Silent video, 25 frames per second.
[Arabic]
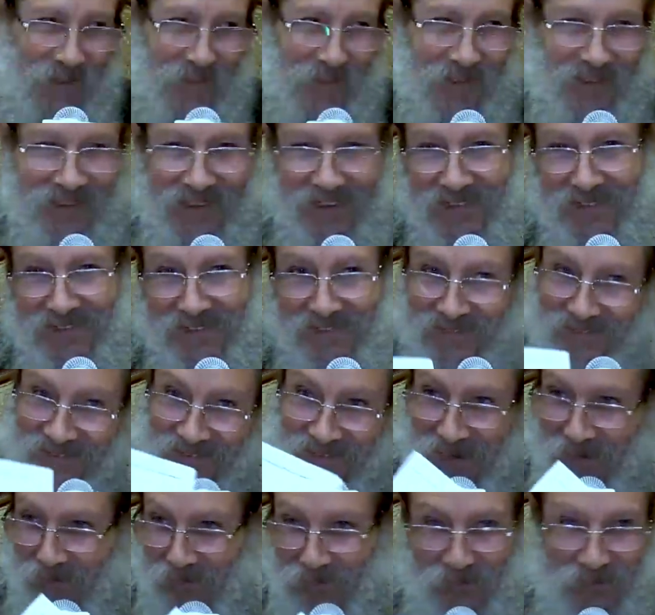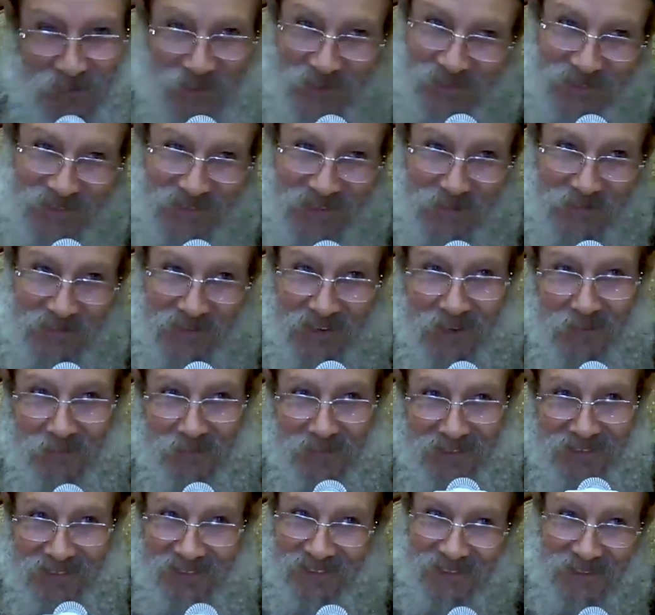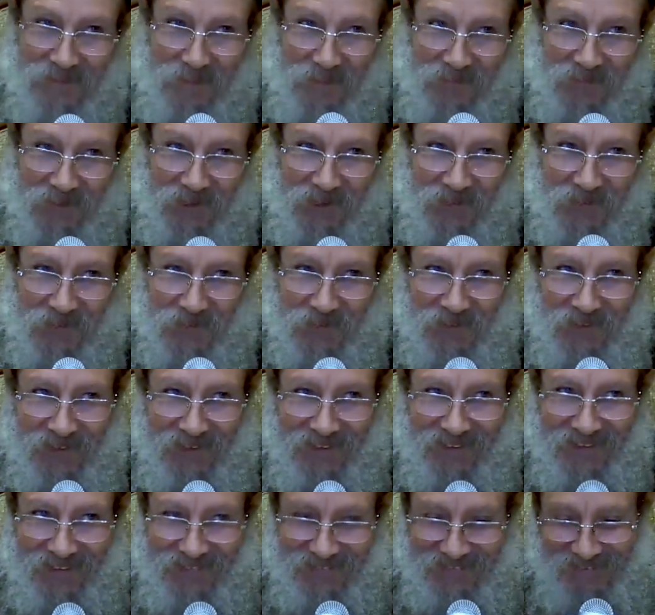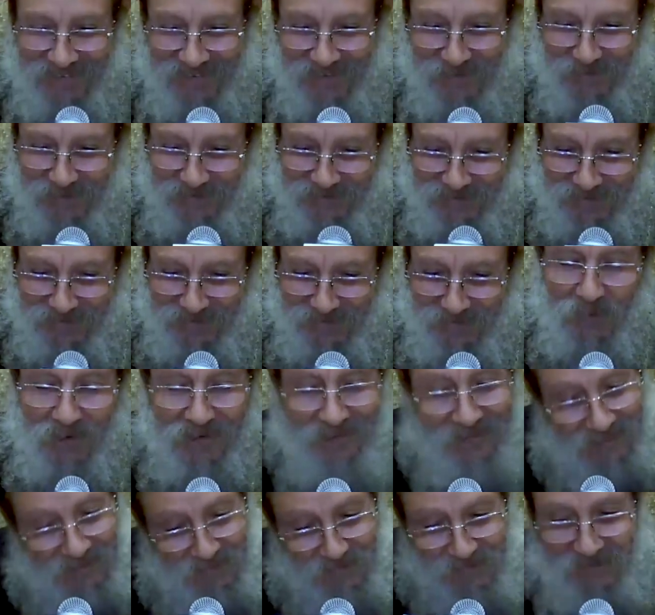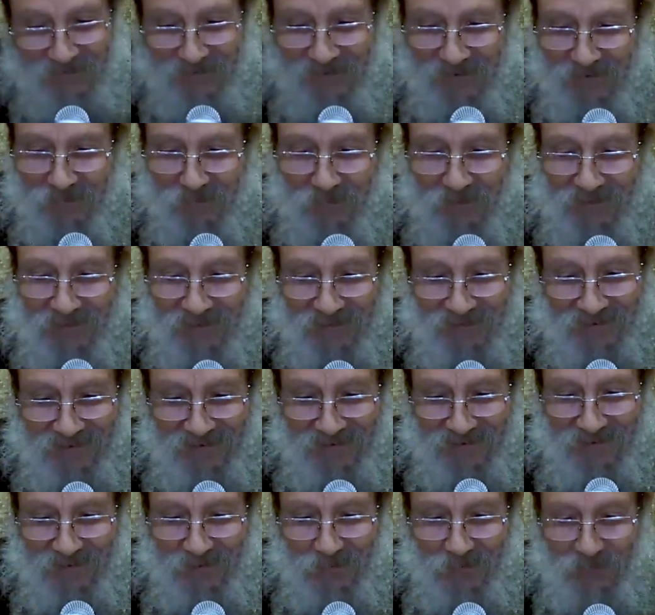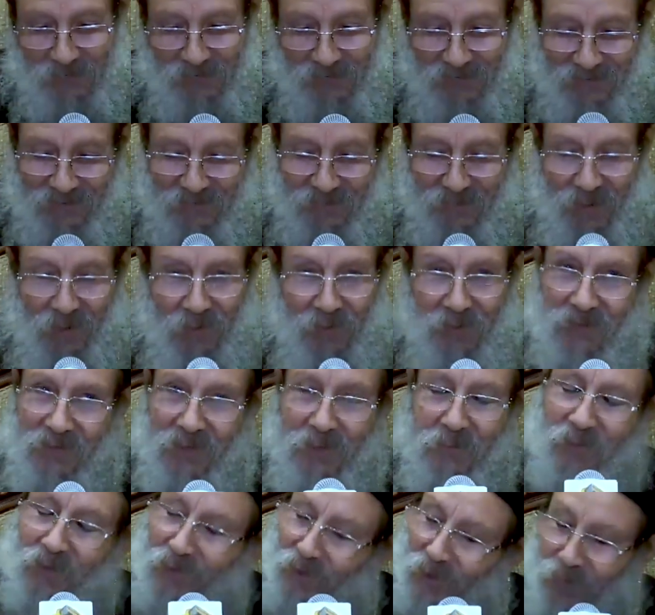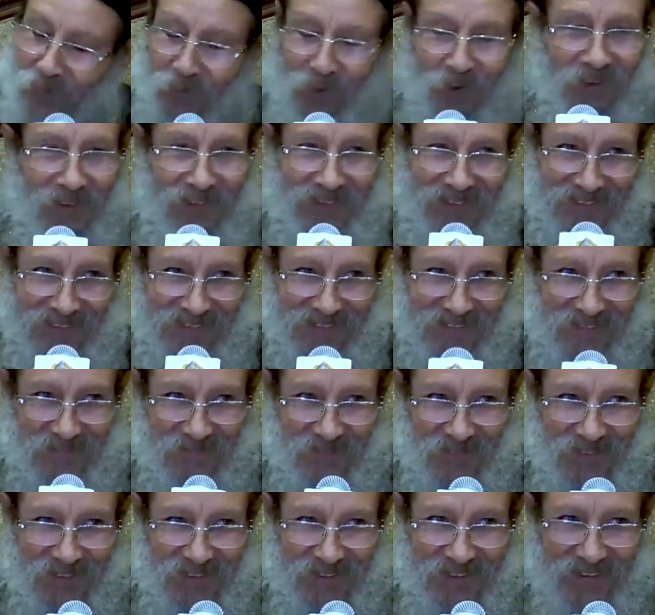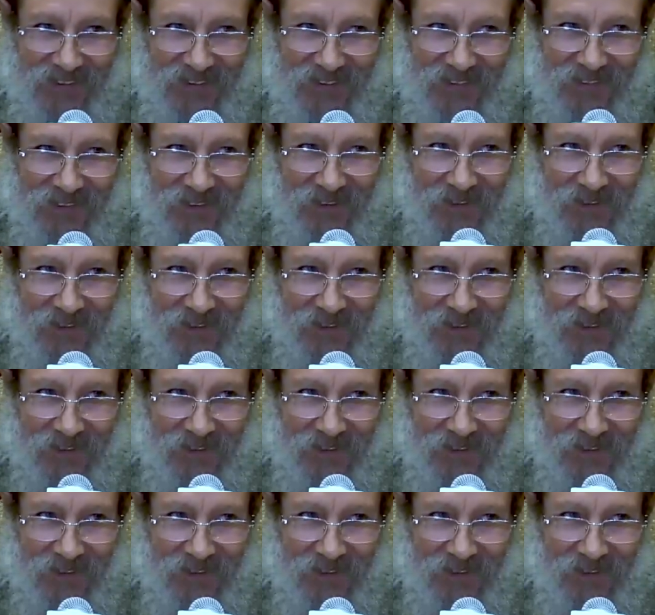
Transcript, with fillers: ولا جاي تدين ابونا وانت مش عاجبك الاجابه بتاعته حاجات غريبه جدا وانا جبت ازازه ميه تاني وصليت مع اوستك برافو عليك كده